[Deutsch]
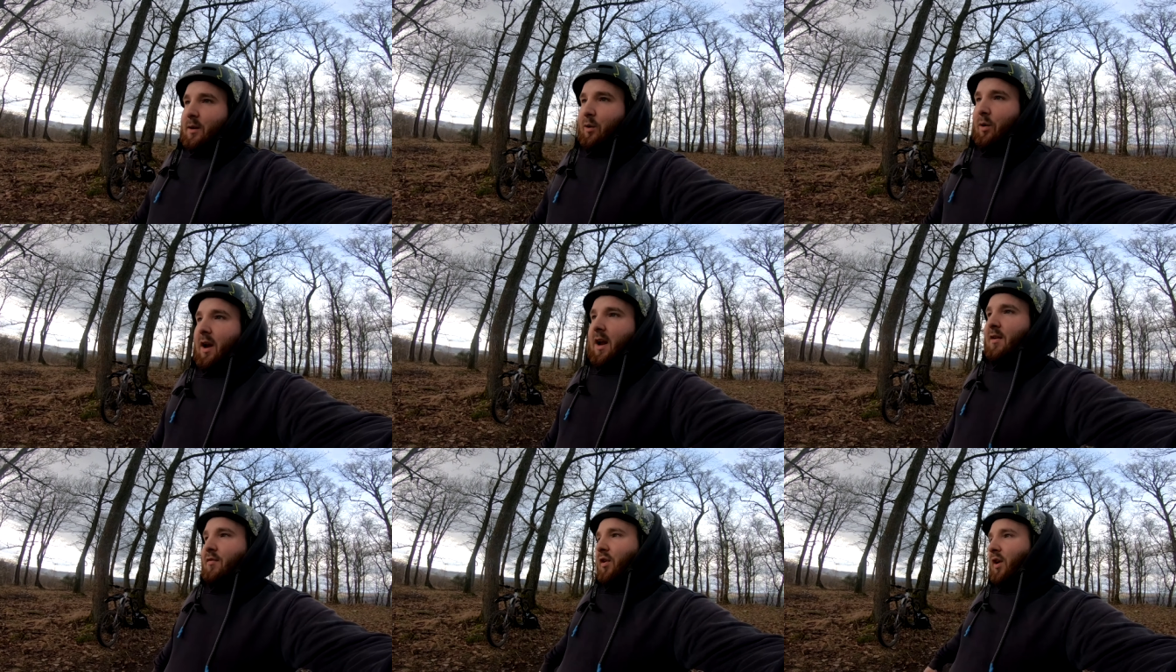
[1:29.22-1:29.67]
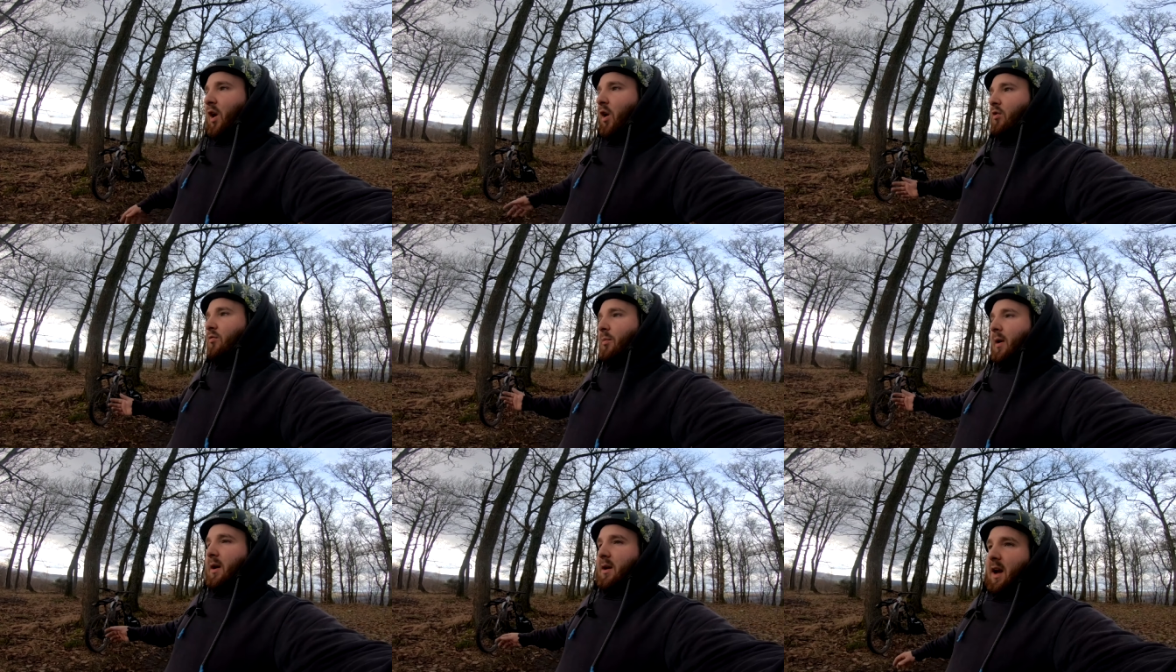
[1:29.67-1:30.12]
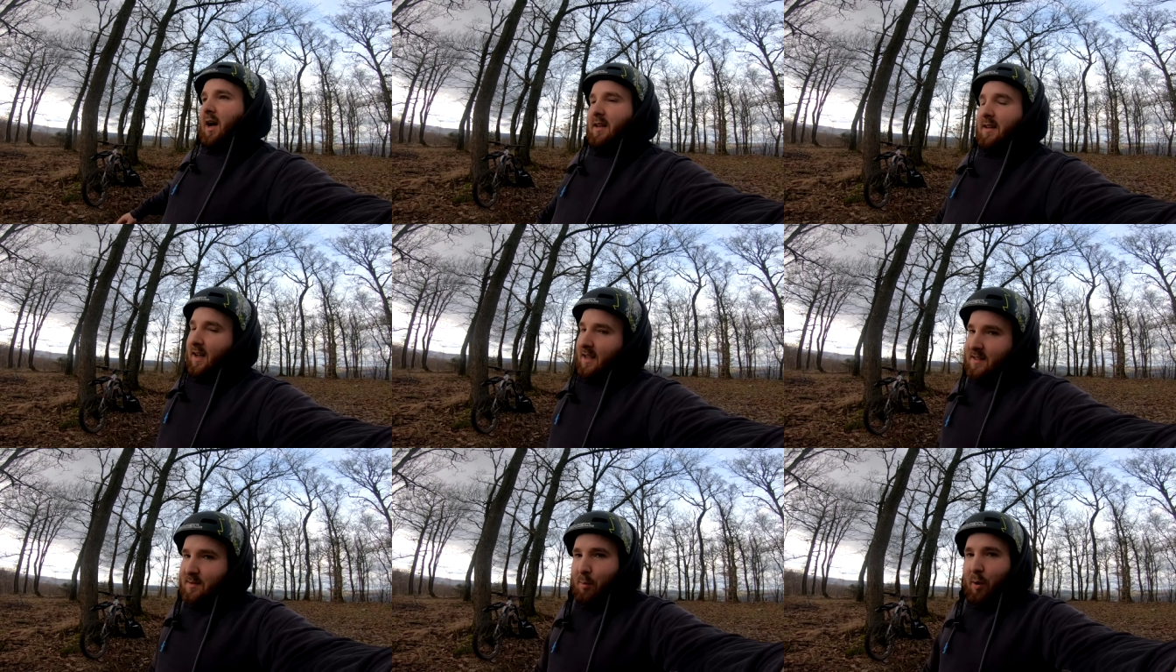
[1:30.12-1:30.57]
Oder er verkauft meine
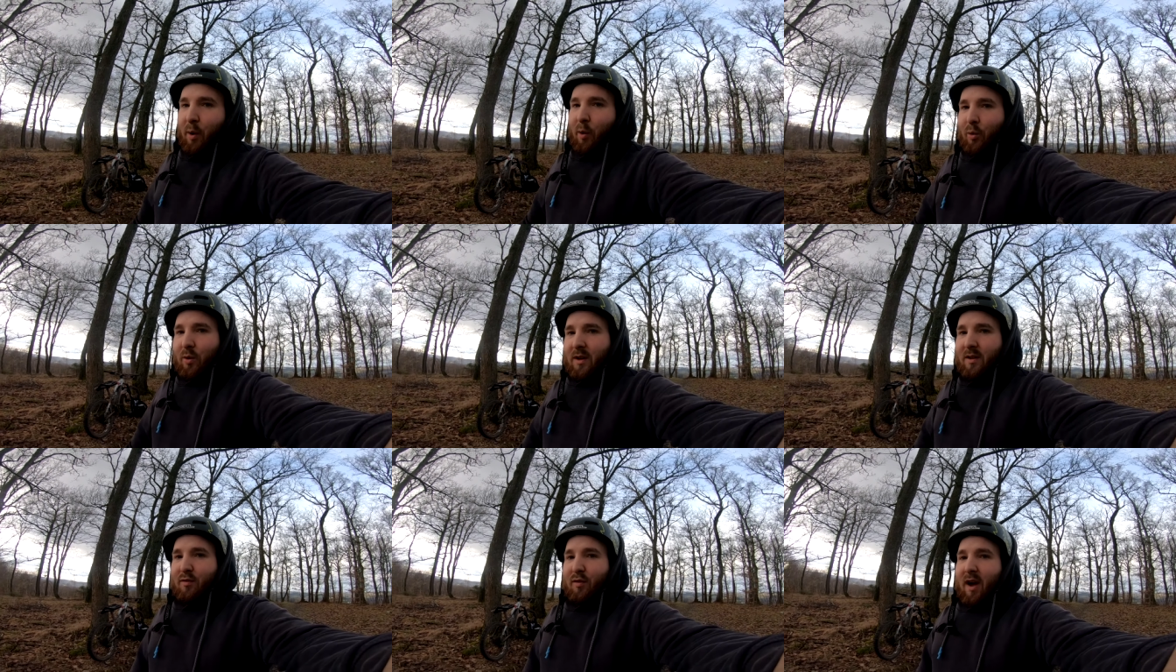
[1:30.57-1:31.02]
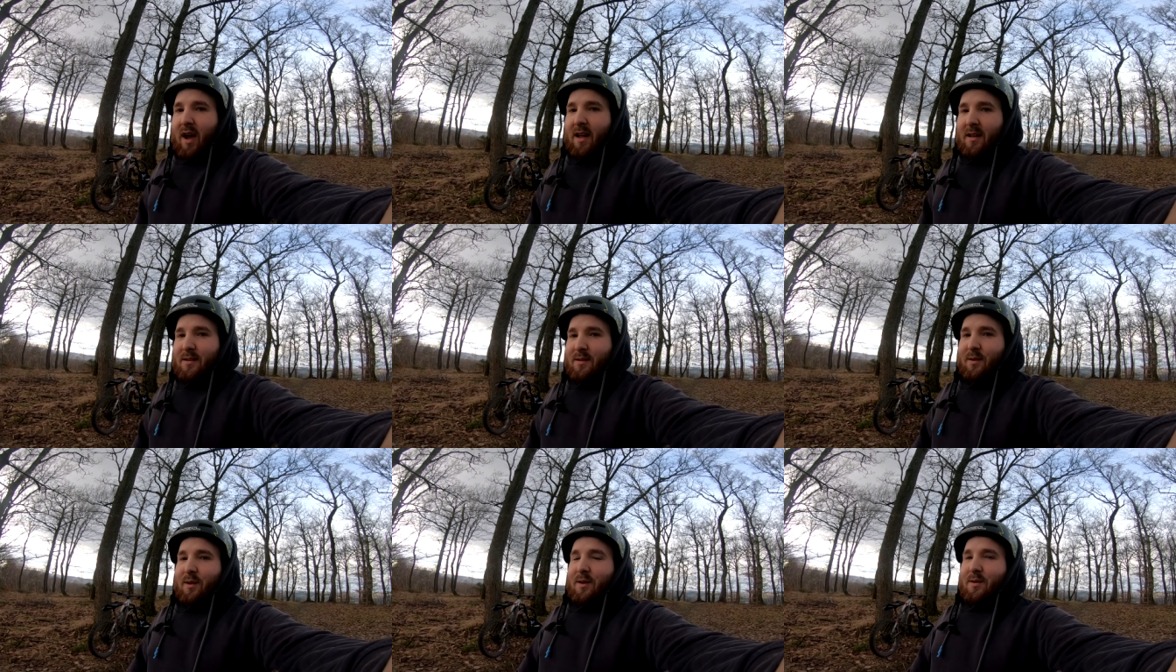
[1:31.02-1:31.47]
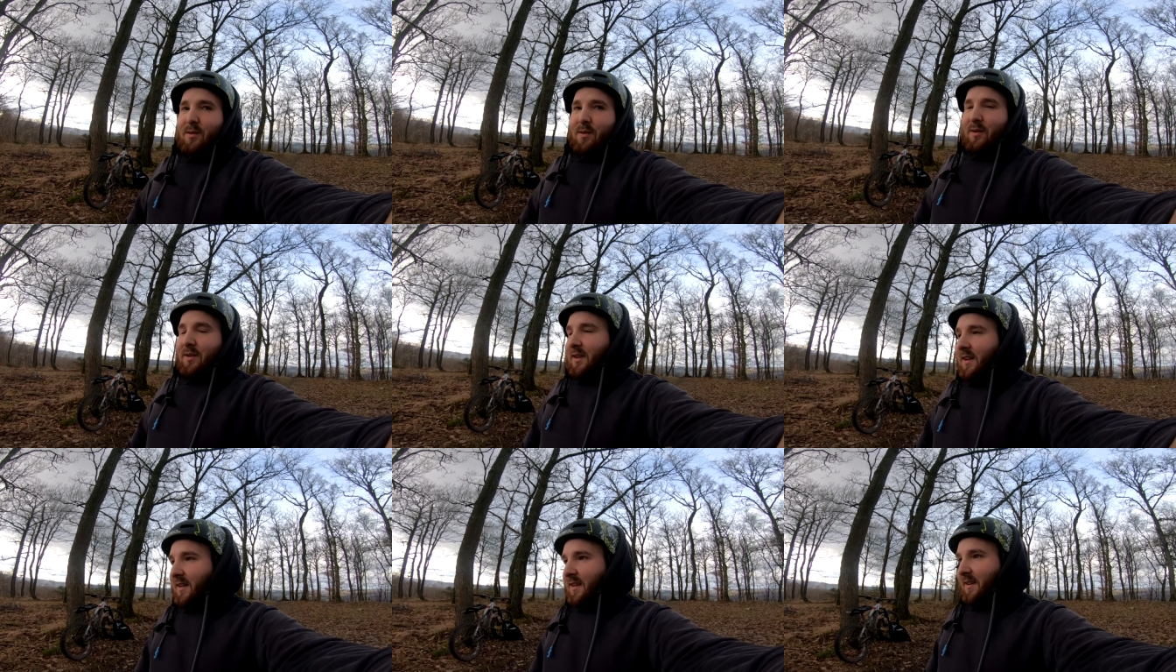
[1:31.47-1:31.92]
Adresse bei OnlyFans oder so.